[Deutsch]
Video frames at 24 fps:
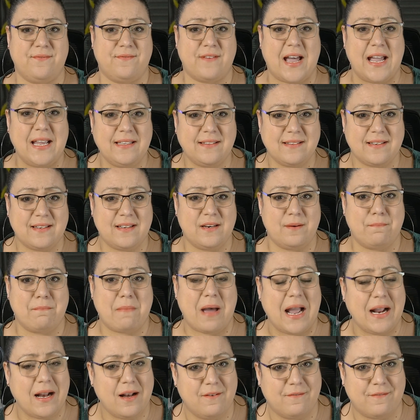weiterhin
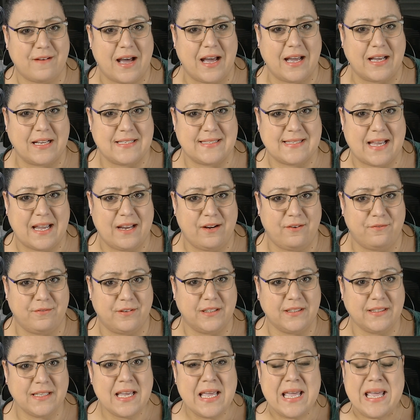Mangelware sein
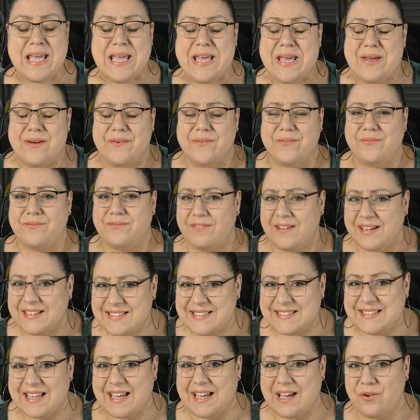wird,
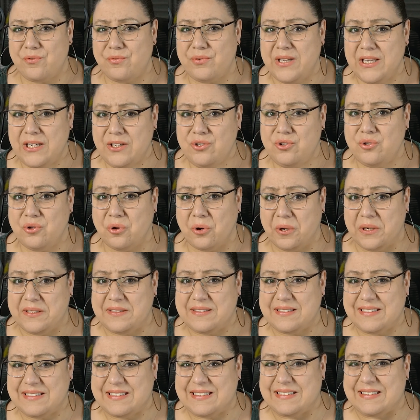was darauf
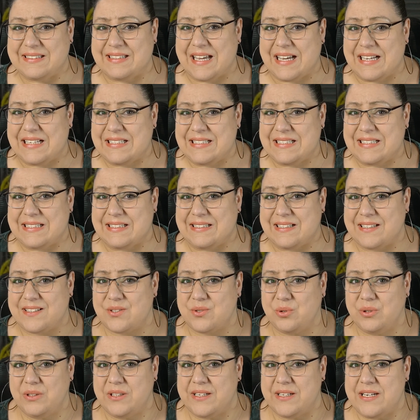hindeutet, dass das
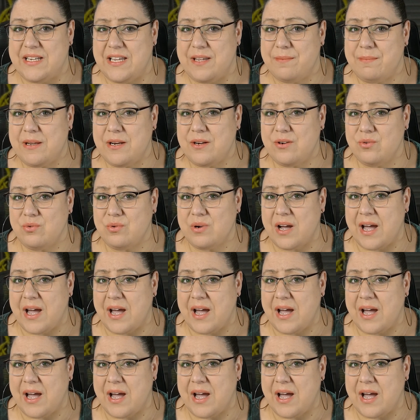Unternehmen nur